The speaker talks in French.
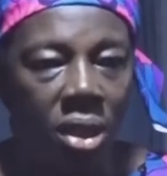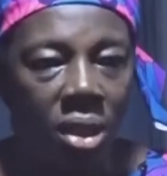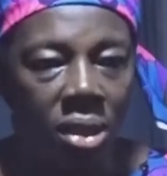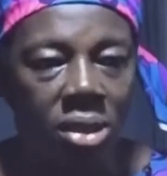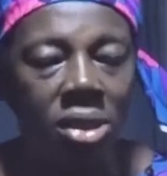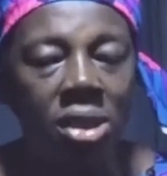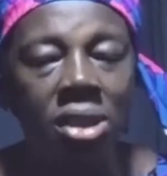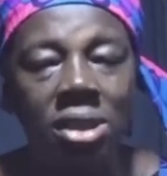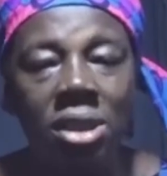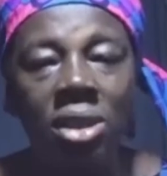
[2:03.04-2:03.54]

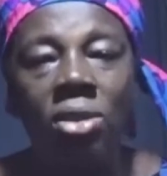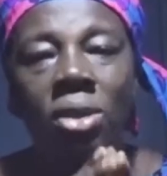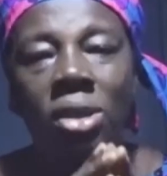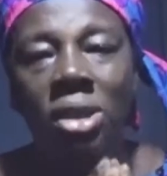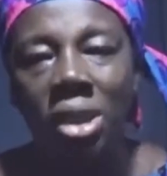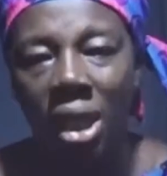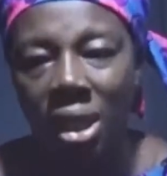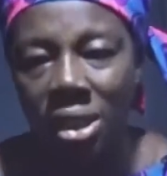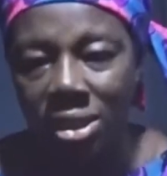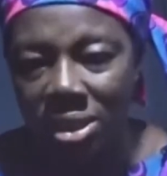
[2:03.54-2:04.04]
d'ici le
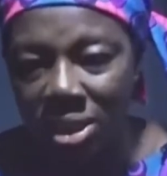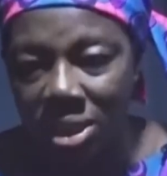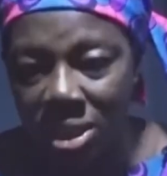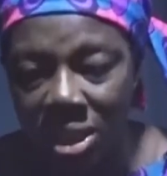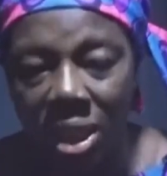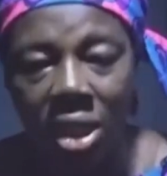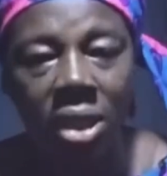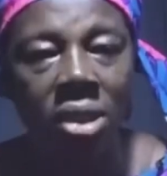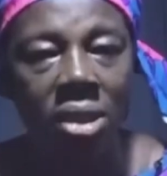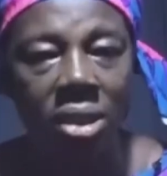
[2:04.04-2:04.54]

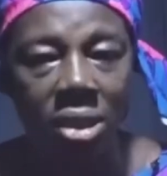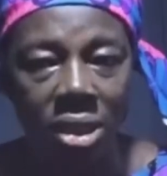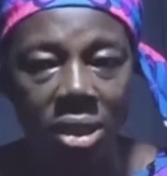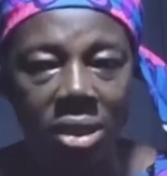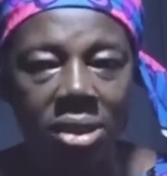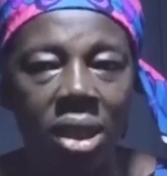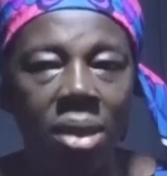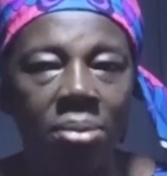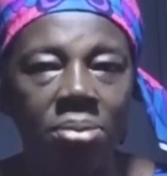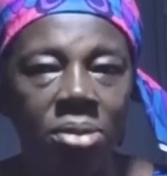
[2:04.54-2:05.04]
31
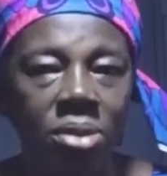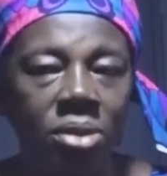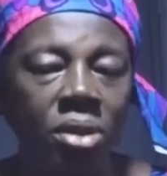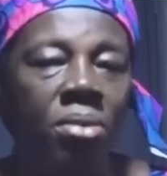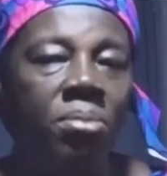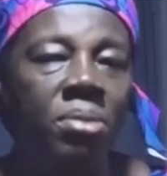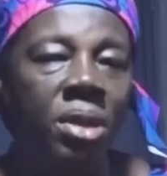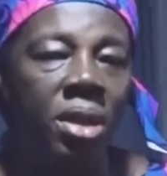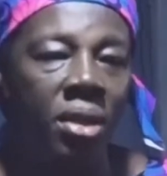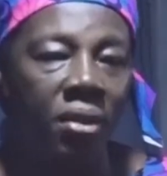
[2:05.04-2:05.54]
décembre
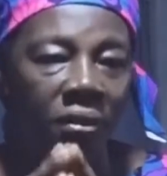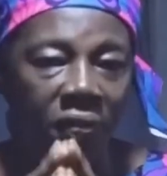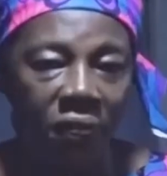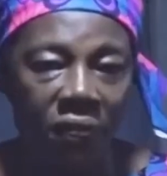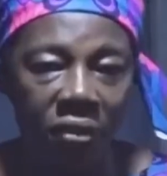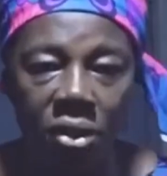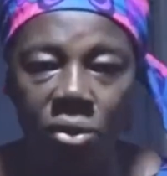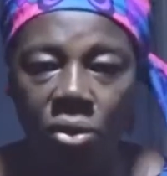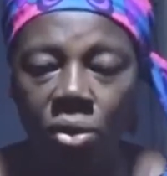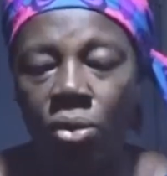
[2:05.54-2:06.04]

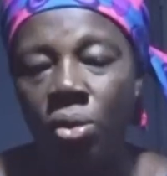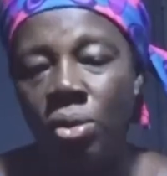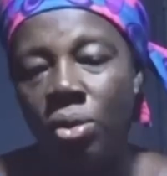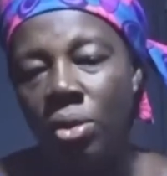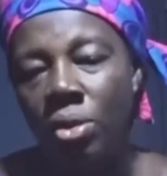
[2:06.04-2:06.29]
2022.